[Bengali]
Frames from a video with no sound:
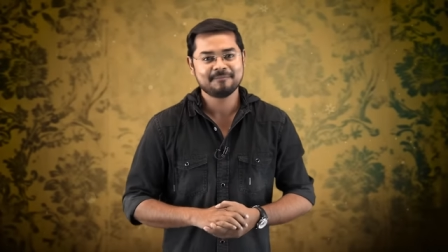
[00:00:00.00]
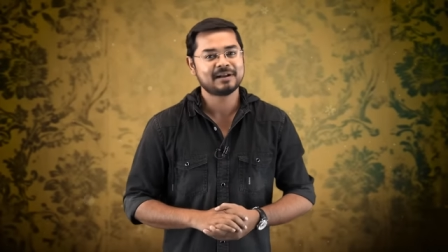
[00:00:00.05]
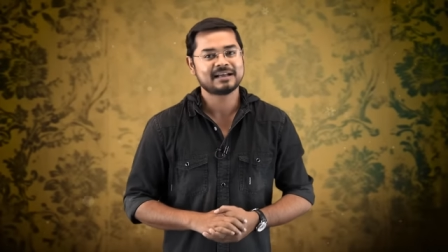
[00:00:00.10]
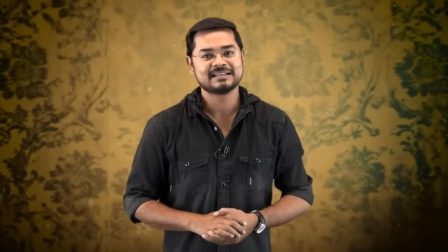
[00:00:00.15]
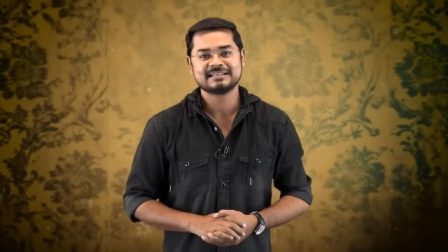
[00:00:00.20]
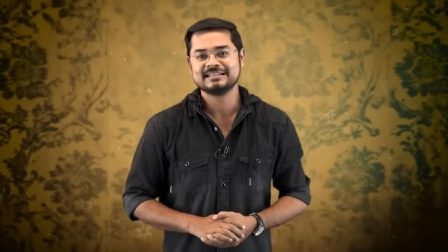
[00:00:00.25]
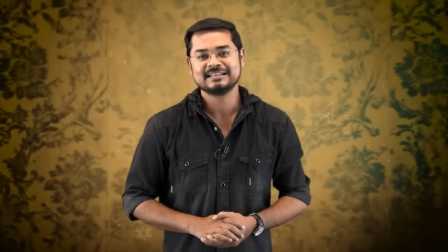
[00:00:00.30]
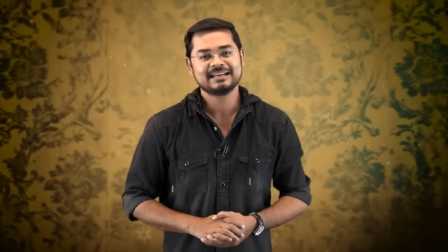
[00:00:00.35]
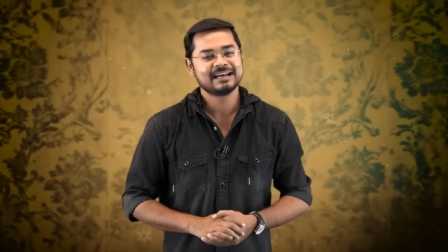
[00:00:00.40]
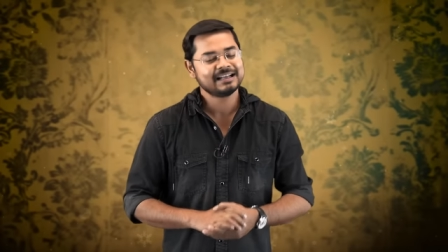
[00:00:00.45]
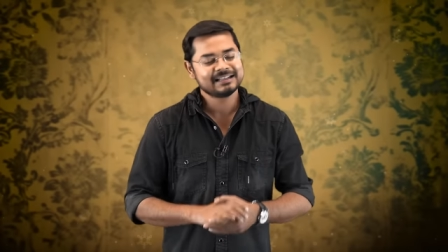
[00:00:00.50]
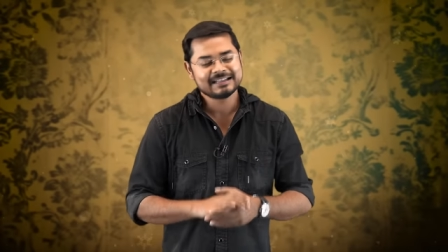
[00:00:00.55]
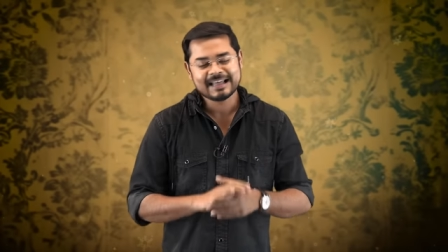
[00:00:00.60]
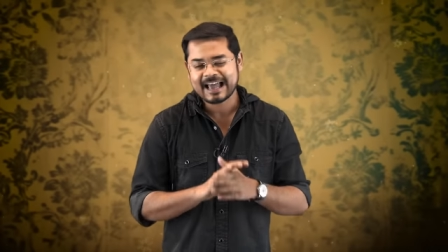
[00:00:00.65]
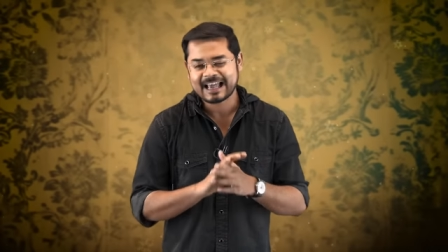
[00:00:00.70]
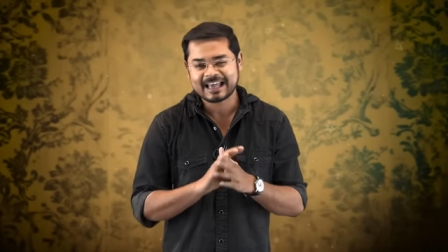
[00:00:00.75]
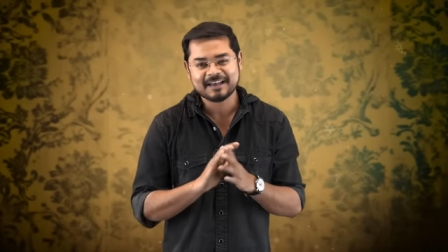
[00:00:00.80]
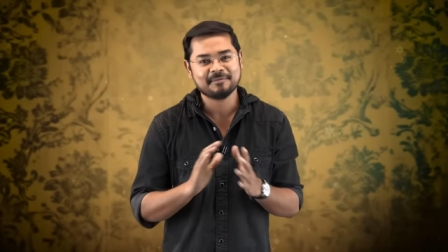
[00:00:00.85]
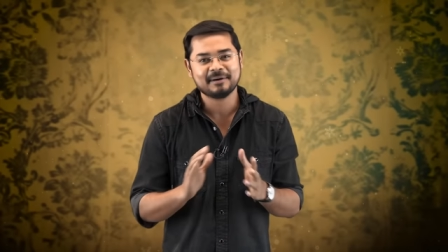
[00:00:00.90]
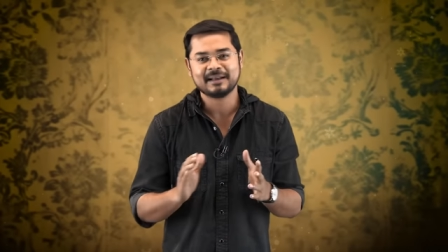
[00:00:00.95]
প্রাচীনকালে তো
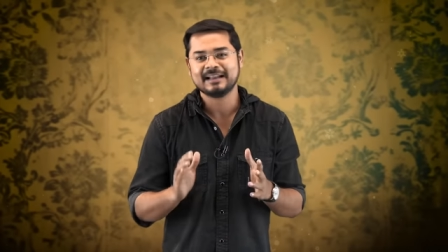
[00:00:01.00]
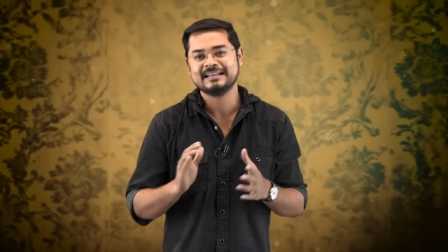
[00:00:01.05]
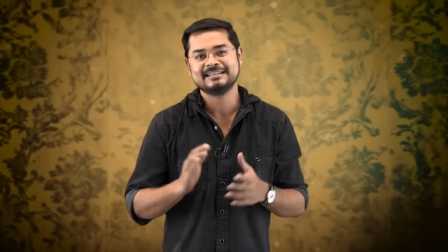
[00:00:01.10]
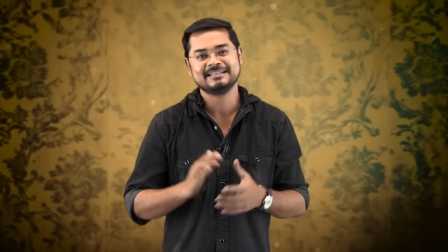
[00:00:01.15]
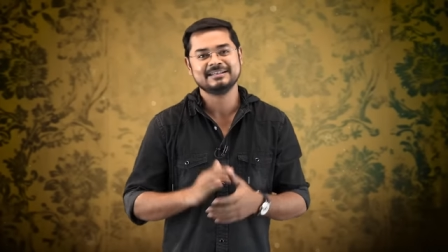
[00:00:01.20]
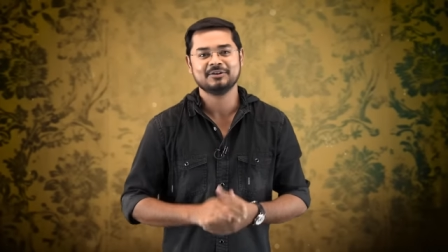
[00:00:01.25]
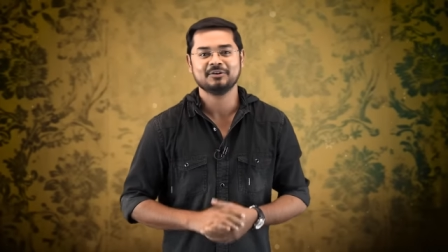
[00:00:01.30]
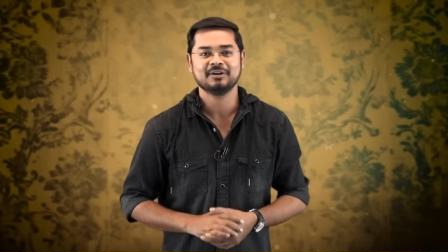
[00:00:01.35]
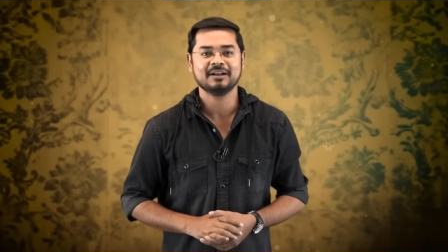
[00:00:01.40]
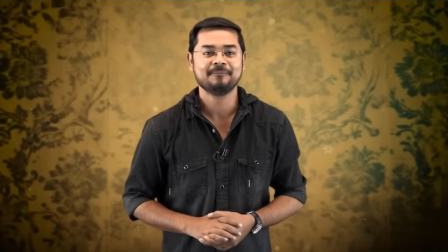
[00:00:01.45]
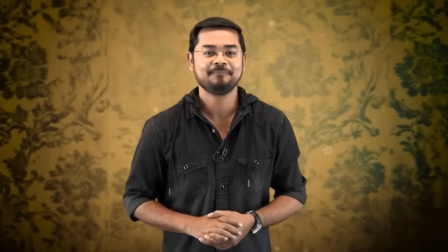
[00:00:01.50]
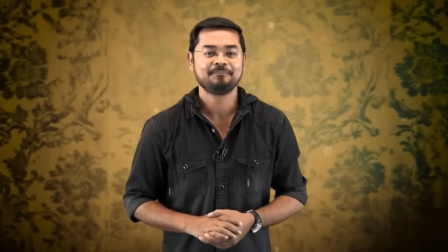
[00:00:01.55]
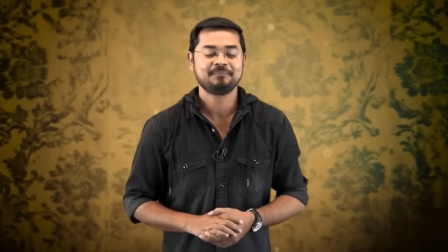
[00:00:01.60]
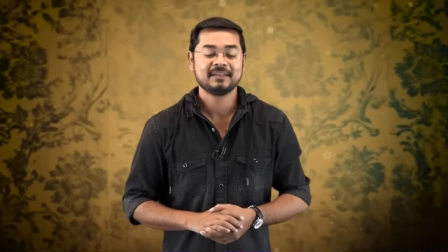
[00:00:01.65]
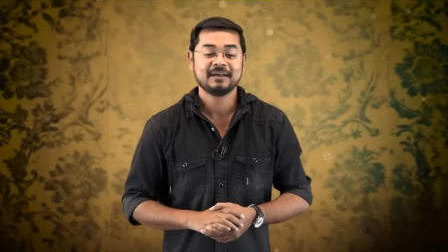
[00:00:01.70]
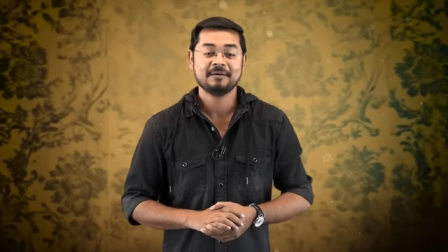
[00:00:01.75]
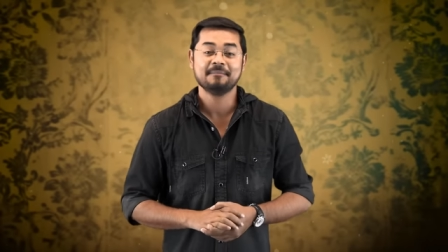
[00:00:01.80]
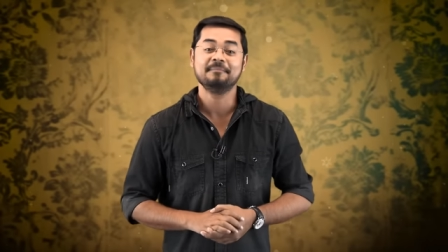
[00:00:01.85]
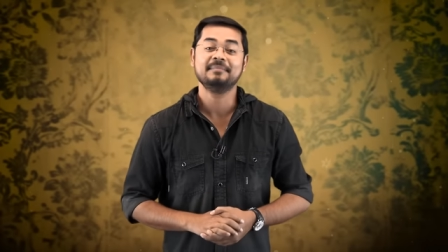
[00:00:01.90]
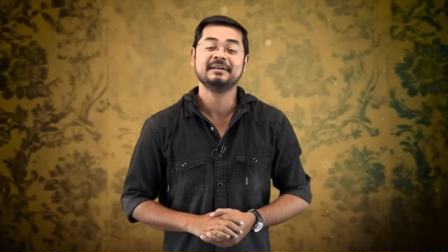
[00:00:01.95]
একেবারেই ছিল না
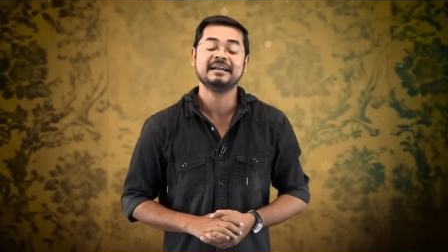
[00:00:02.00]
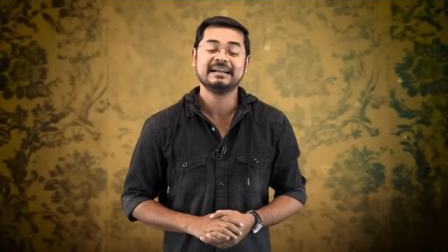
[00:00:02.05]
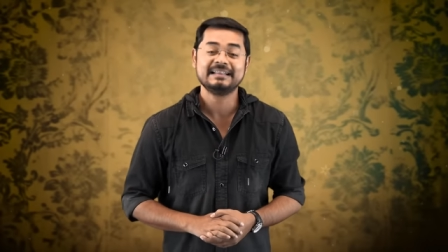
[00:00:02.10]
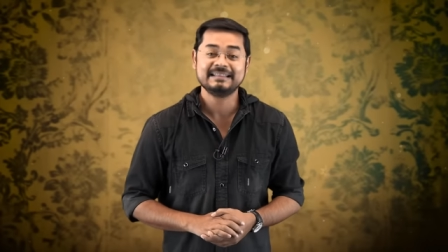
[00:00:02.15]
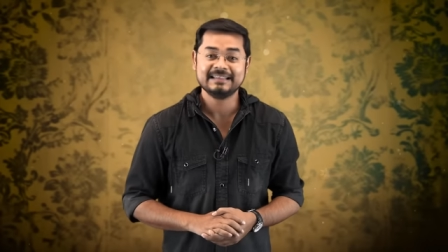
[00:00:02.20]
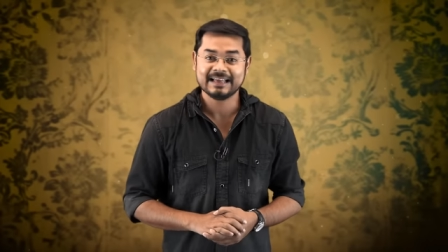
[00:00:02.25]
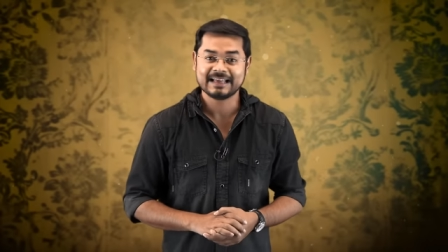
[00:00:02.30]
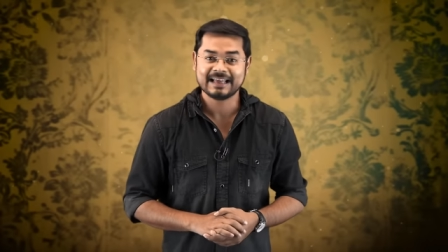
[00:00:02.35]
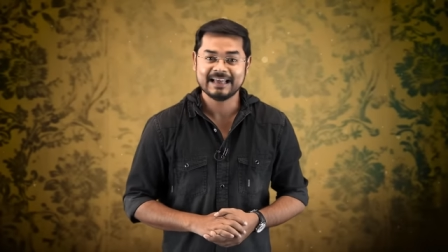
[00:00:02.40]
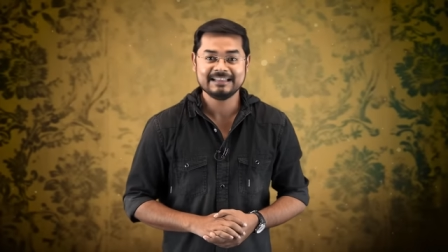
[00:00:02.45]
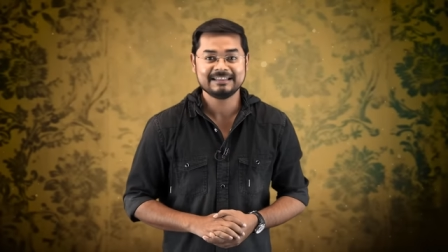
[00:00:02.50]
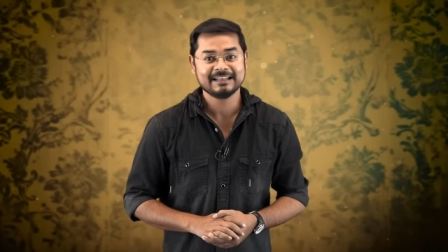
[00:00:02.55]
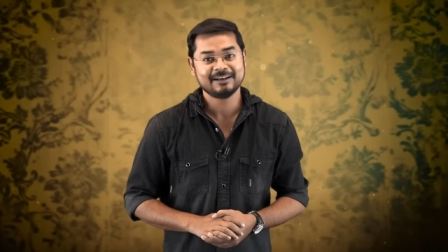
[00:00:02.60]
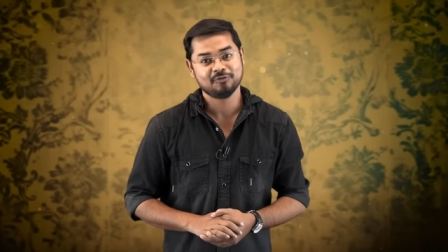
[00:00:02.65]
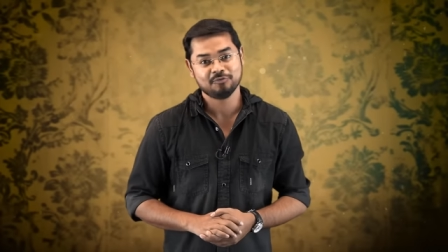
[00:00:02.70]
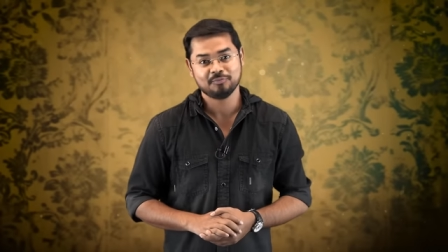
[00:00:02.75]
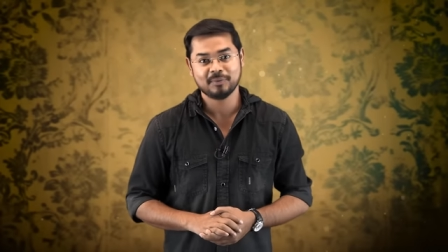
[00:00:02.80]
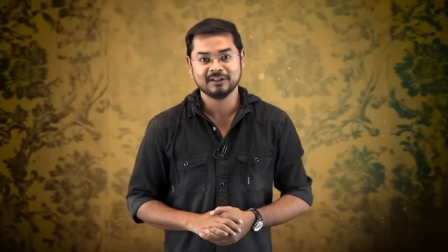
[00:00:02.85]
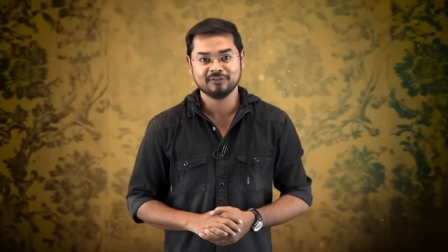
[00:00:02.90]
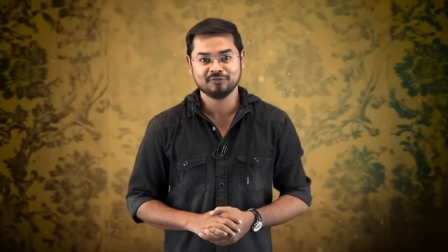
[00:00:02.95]
ব্রেড থেকেই তার
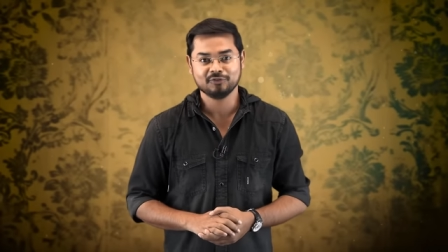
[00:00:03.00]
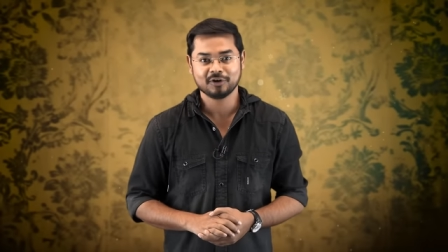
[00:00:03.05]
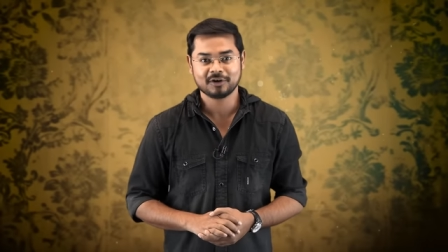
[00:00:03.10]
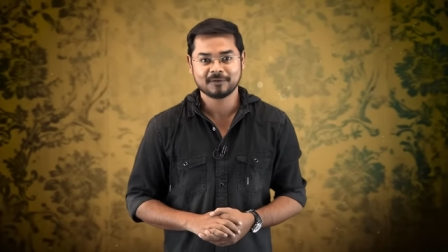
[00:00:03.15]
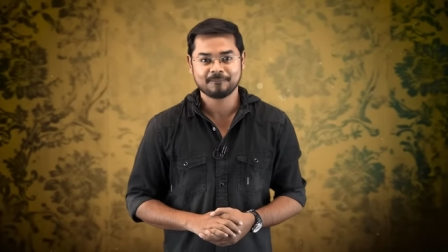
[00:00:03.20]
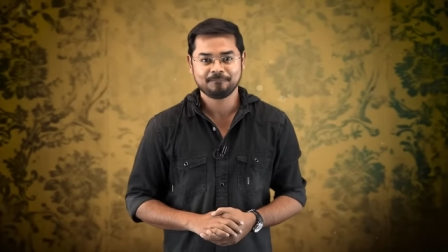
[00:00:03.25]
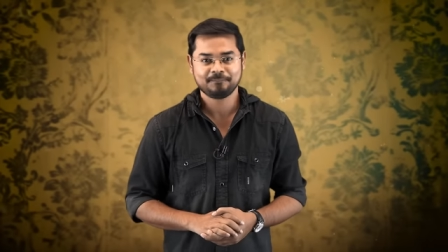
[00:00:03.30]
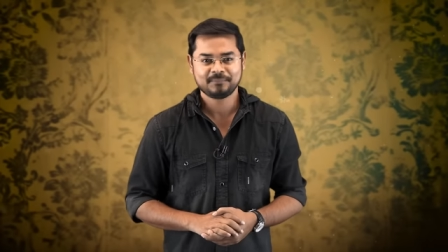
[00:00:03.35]
রূপান্তর